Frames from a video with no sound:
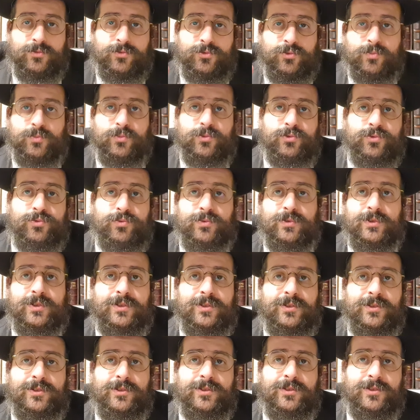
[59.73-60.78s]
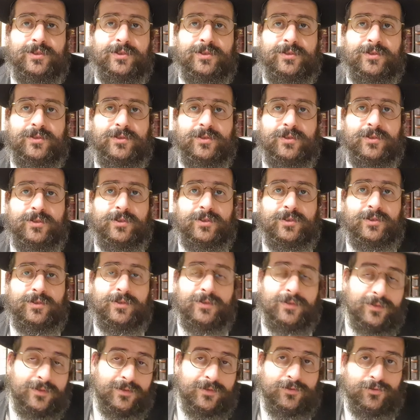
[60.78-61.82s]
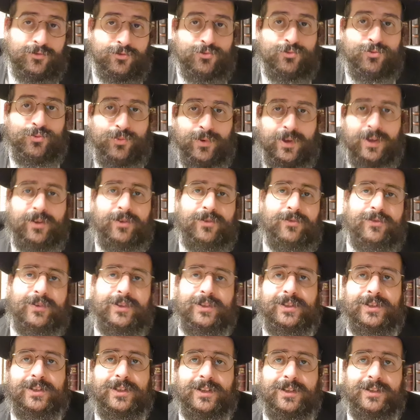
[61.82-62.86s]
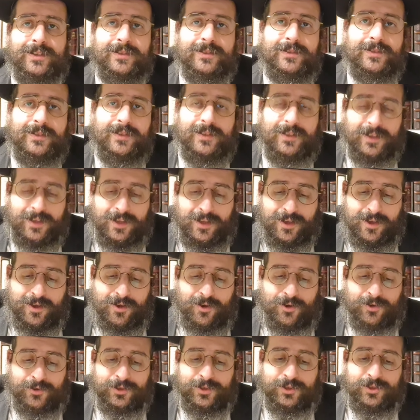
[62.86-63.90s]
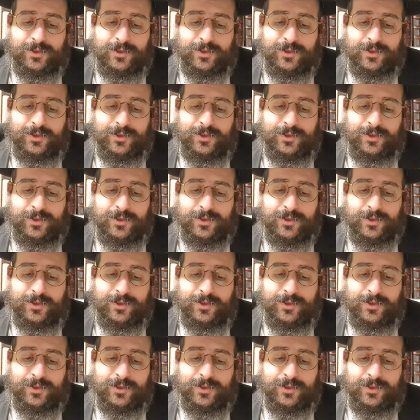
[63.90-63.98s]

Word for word: je me suis joué, on va dire, en